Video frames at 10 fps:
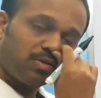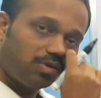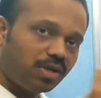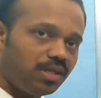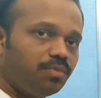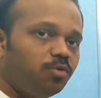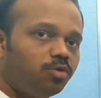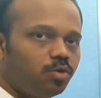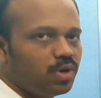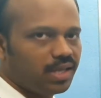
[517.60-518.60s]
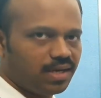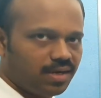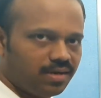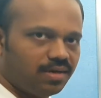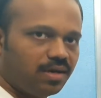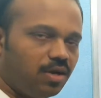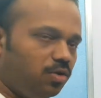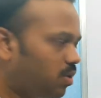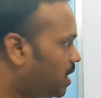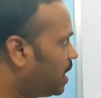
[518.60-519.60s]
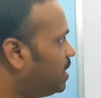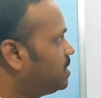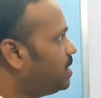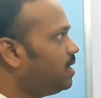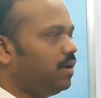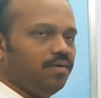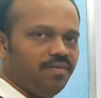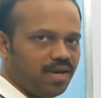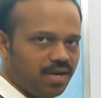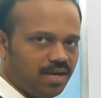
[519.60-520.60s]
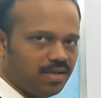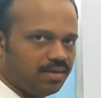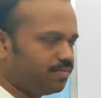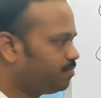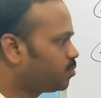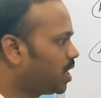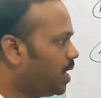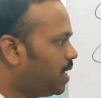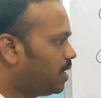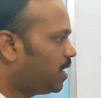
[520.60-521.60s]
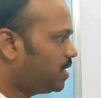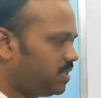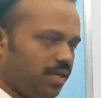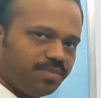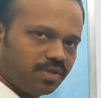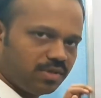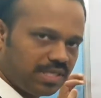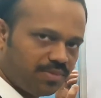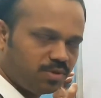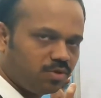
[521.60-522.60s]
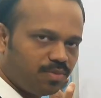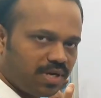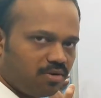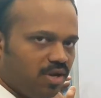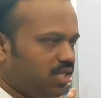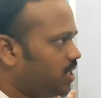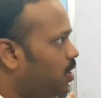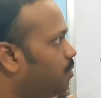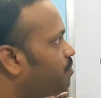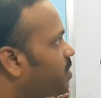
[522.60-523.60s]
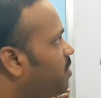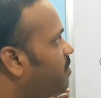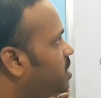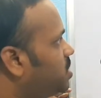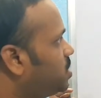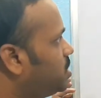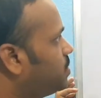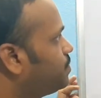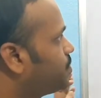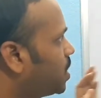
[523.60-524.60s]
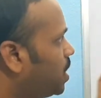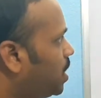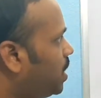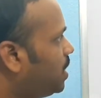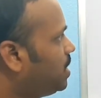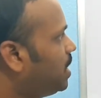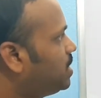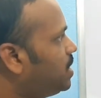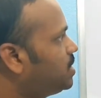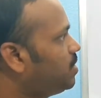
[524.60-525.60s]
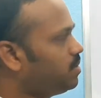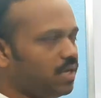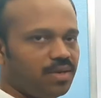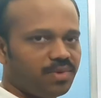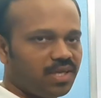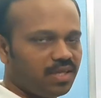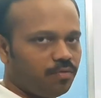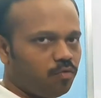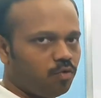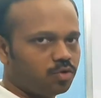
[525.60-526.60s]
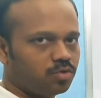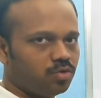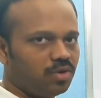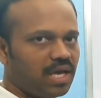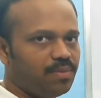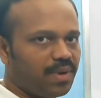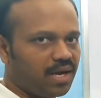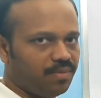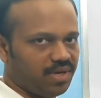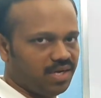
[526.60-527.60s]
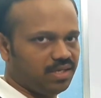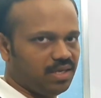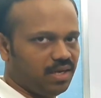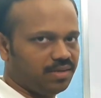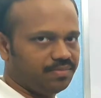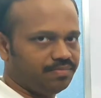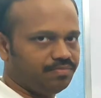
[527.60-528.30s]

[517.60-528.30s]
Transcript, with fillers: సో దట్ దే మూవ్ టుగెదర్ రెండు కలిసి వెళ్ళాలి ఇక్కడ స్టెప్స్ స్టెప్స్ గుర్తుపెట్టుకోవాలి ఏం చేయాలో ఫస్ట్ ఏదైతే దేని మీద అయితే ఫోర్స్ ఉందో దాన్ని పక్కన పెట్టేసేయండి